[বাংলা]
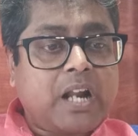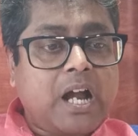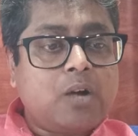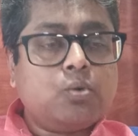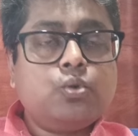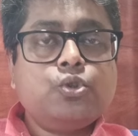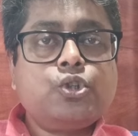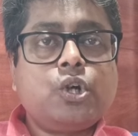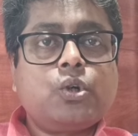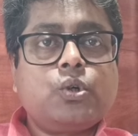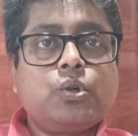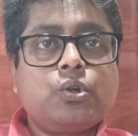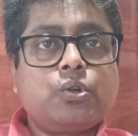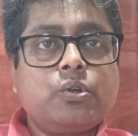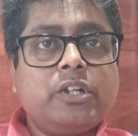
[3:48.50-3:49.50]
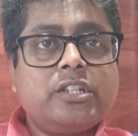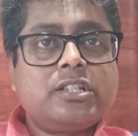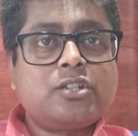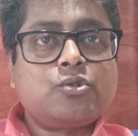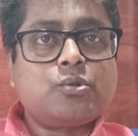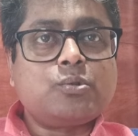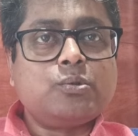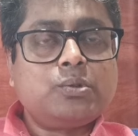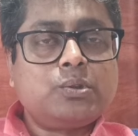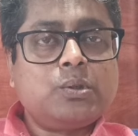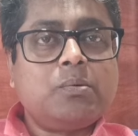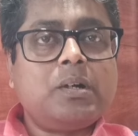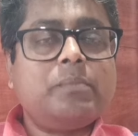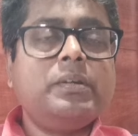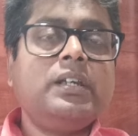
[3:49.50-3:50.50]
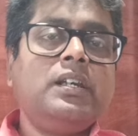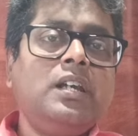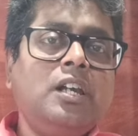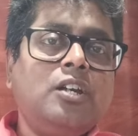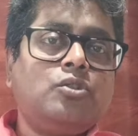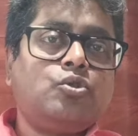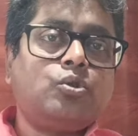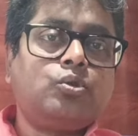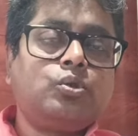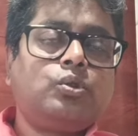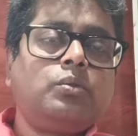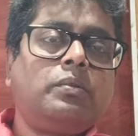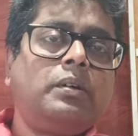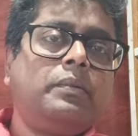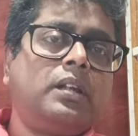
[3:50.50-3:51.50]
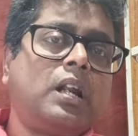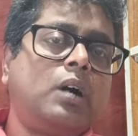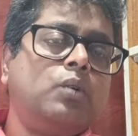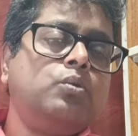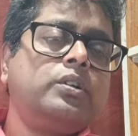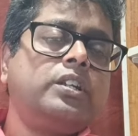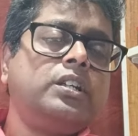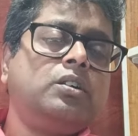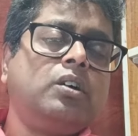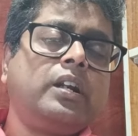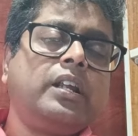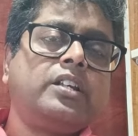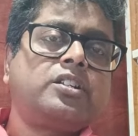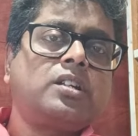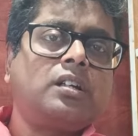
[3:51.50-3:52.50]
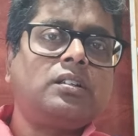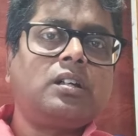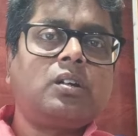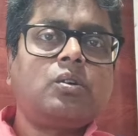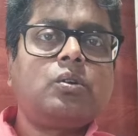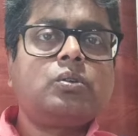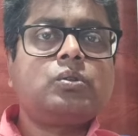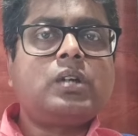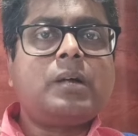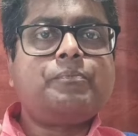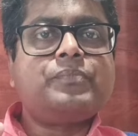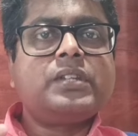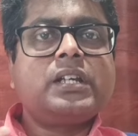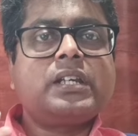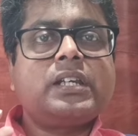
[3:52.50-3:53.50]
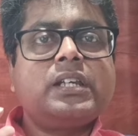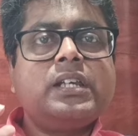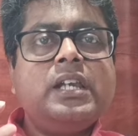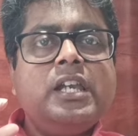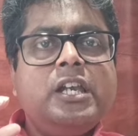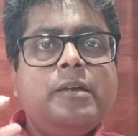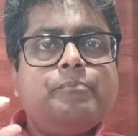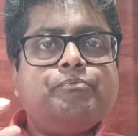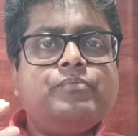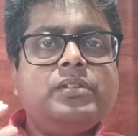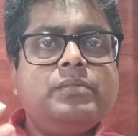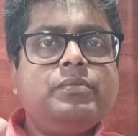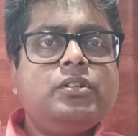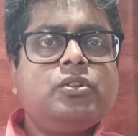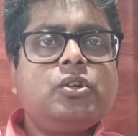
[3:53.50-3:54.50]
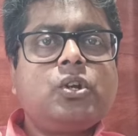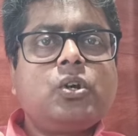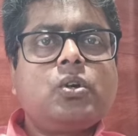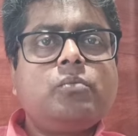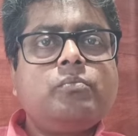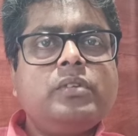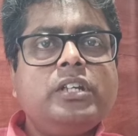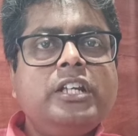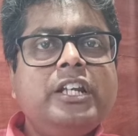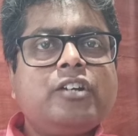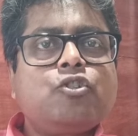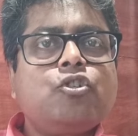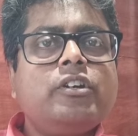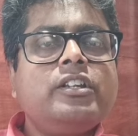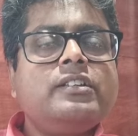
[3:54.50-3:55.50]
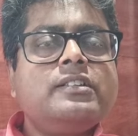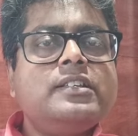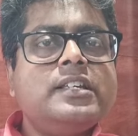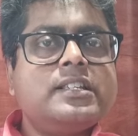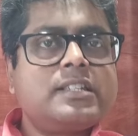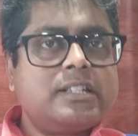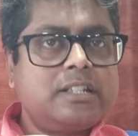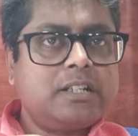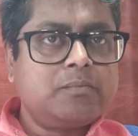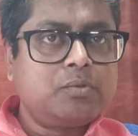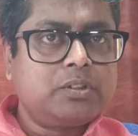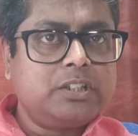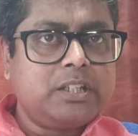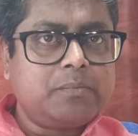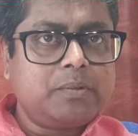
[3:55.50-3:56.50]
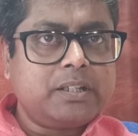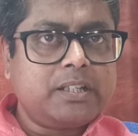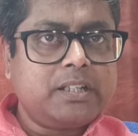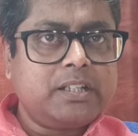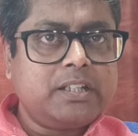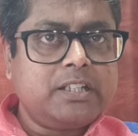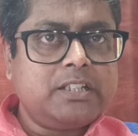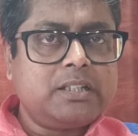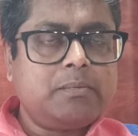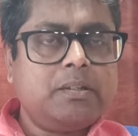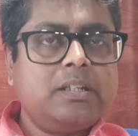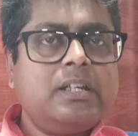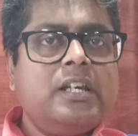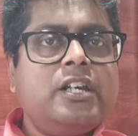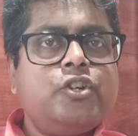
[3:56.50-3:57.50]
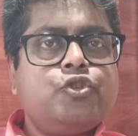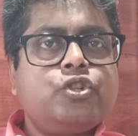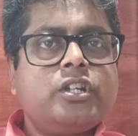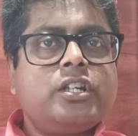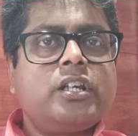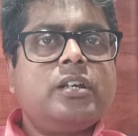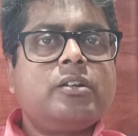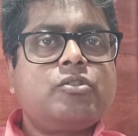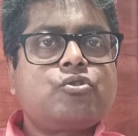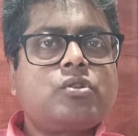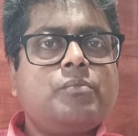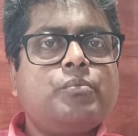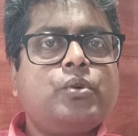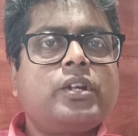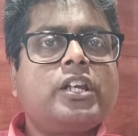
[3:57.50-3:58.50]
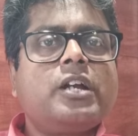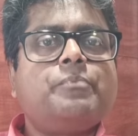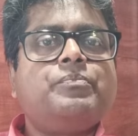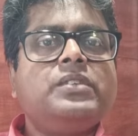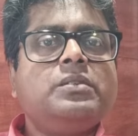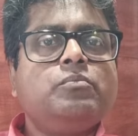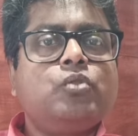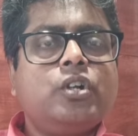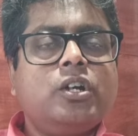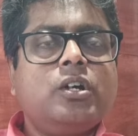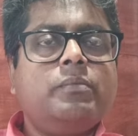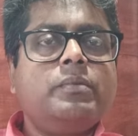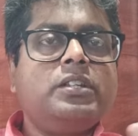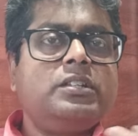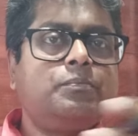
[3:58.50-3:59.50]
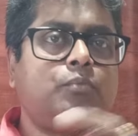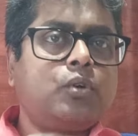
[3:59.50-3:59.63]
রাহু যখন রয়েছে চতুর্থভাবে চতুর্থভাবে রাহু কি করে সাধারণত আপনাকে বিভিন্ন রকম ইলেকট্রনিক গেজেটের মধ্যে আপনাকে নিয়ে যাবে সেটা সম্পর্কে আপনি মনে হবে যে